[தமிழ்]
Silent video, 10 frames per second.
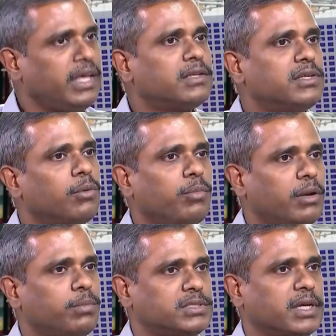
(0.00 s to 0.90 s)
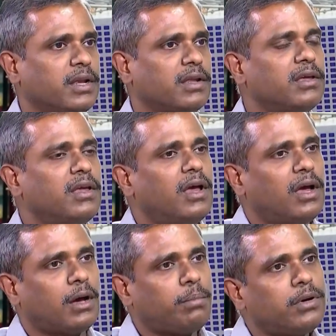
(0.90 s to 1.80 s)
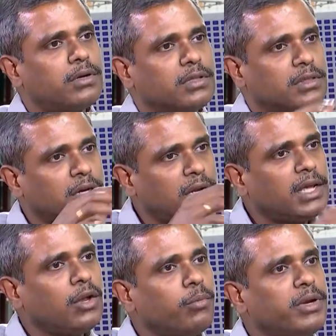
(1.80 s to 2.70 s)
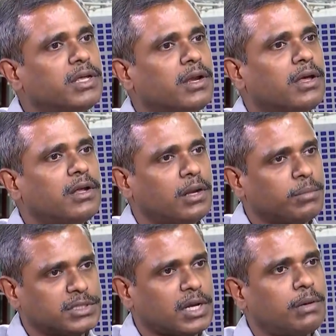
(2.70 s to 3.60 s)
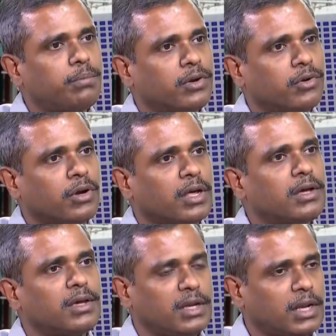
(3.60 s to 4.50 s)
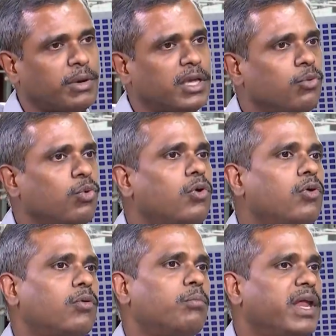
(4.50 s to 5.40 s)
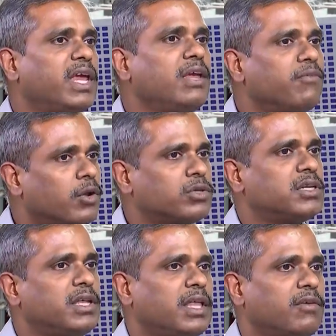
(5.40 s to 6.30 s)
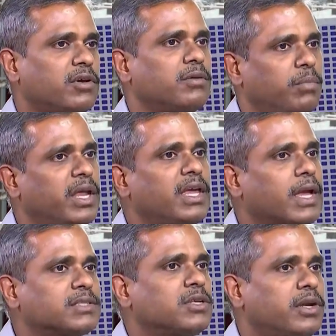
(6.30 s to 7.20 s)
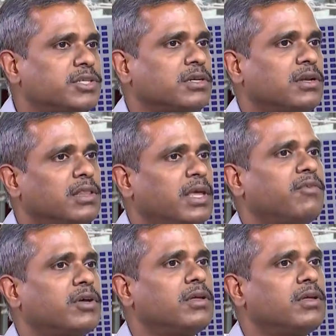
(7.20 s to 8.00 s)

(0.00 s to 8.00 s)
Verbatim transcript: நியர் ஜீரோ மீட்டர் பர் செகண்ட் அப்போது தேர்ட்டி கிலோமீட்டரில் நம்ம ஸ்டார்ட் பண்ணணும்னா நமக்கு இவ்வளோ பிரேக்கிங் வெலாசிட்டி தேவை பிரேக்கிங் ஆக்சலரேஷன் தேவை